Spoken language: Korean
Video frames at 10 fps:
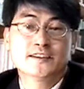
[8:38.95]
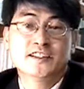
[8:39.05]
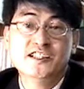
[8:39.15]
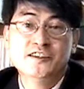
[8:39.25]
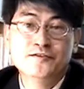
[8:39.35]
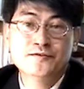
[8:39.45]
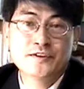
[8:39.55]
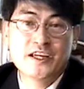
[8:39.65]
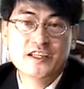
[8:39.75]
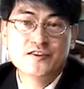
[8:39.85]

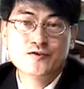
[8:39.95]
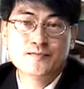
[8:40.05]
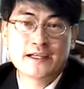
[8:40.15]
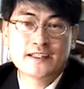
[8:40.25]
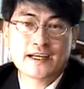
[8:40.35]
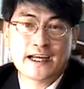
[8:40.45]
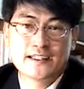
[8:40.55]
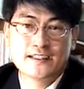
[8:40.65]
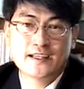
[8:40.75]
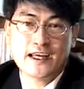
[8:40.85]
실수 개수만을
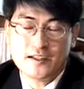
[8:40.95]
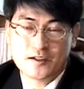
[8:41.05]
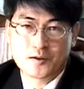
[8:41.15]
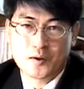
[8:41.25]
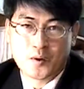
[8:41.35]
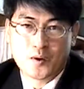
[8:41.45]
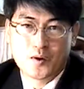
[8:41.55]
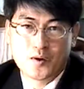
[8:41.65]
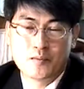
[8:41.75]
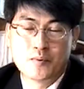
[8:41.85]
갖는 행렬도
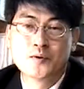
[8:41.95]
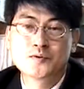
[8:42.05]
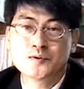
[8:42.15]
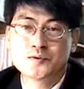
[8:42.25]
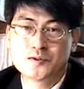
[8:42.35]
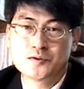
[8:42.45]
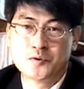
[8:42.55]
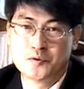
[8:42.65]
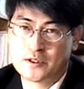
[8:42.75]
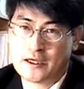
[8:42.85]
복소수를
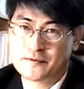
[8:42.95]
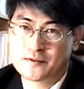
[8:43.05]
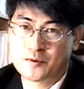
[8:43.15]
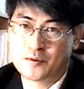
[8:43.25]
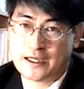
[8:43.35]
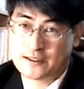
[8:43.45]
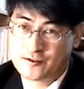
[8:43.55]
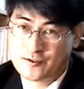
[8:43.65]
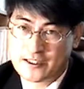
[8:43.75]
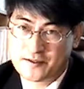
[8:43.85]
고유값으로 가질
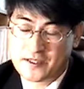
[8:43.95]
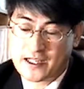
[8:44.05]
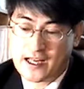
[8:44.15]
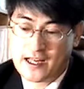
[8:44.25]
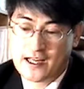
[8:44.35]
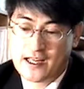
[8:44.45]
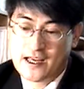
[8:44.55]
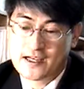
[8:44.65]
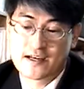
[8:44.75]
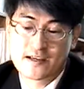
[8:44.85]
수가 있습니다.
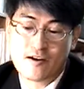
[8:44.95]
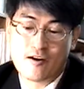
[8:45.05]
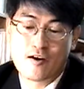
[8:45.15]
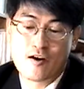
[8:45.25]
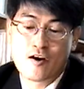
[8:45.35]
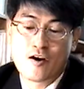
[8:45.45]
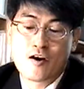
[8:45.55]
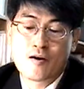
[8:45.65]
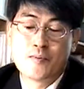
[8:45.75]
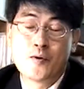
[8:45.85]
그래서
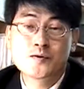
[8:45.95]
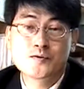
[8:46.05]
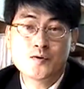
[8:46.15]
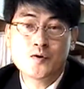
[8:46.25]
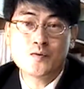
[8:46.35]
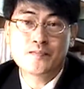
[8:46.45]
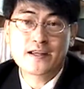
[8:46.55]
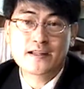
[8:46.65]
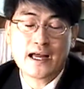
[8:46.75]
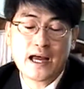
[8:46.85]
복소
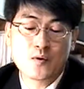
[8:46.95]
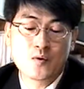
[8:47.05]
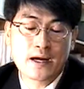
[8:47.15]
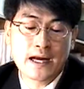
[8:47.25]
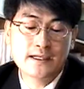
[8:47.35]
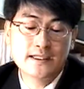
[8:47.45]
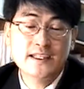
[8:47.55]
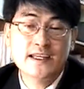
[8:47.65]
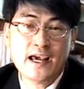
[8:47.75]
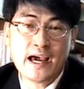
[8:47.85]
벡타 공간을
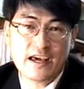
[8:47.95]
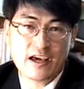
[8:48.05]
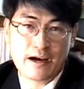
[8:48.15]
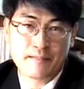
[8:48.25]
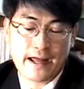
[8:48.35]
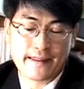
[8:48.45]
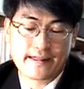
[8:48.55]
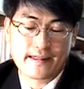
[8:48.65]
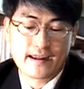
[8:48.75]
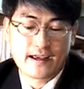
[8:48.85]
이해해야만
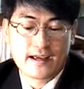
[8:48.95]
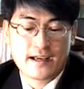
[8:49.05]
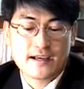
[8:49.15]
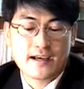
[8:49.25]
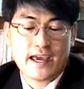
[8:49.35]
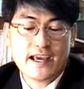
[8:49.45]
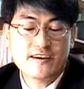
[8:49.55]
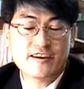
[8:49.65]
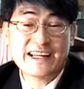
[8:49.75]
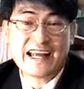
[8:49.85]

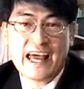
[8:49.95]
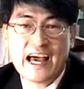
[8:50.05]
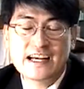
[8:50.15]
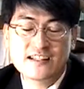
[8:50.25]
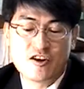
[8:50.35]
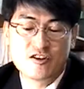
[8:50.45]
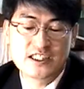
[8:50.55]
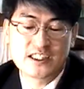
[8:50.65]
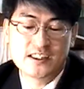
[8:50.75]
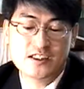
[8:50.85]
행렬의 다양한
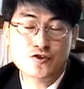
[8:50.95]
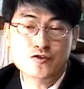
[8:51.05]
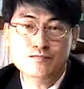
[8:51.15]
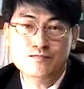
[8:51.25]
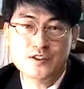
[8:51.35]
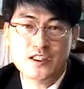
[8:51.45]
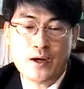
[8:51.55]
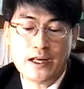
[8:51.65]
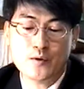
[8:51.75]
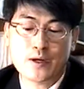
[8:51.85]
성질을 충분히
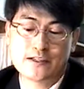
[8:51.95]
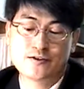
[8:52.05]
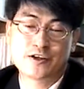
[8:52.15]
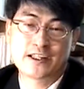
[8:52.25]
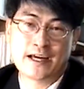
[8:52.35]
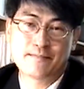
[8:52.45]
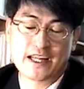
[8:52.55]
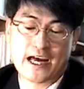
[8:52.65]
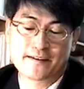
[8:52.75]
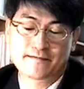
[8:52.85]
활용할 수
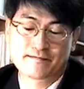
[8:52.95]
있답니다.